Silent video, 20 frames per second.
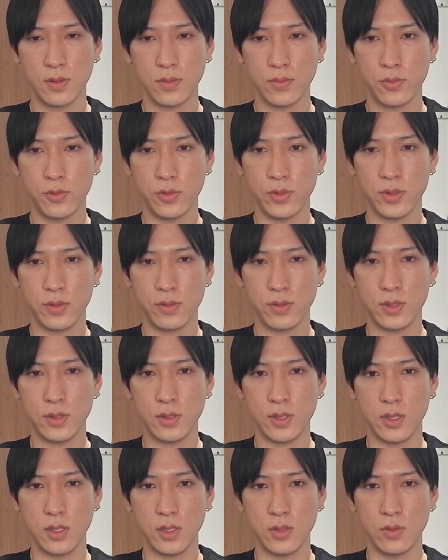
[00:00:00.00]
ボーイング
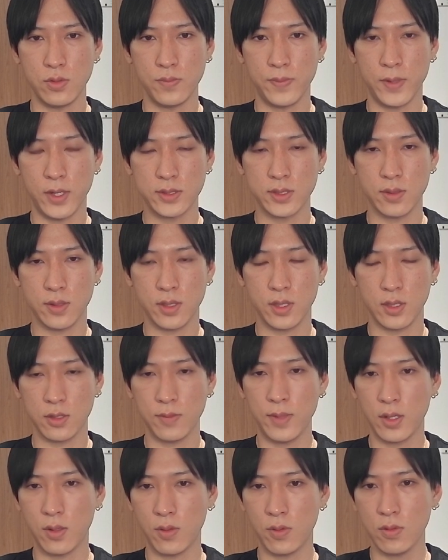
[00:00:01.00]
1.25%下落。ま
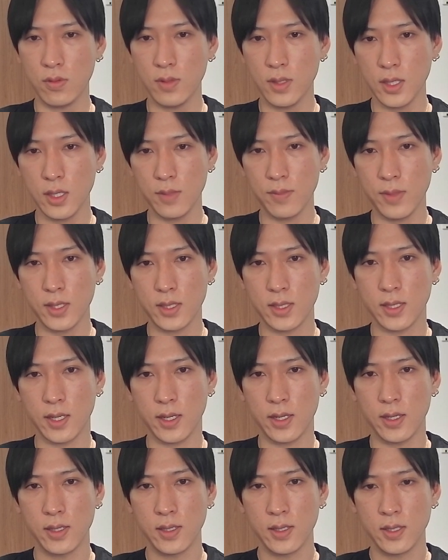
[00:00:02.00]
あ、ここはね、まだ
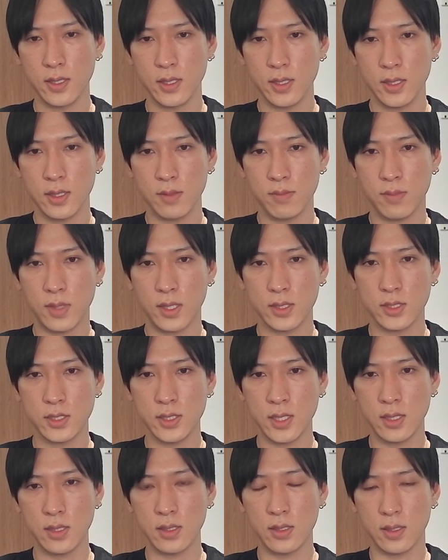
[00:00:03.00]
ね、マシ
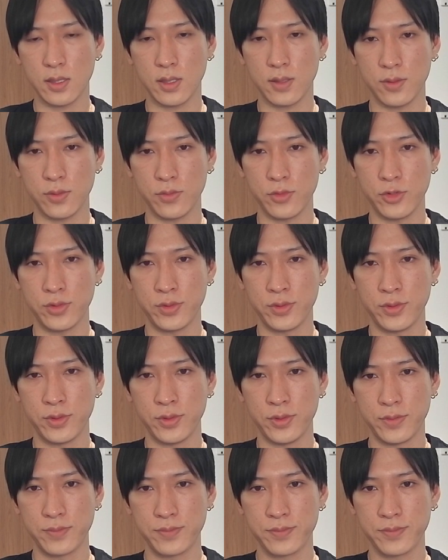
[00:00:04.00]
なんだけども、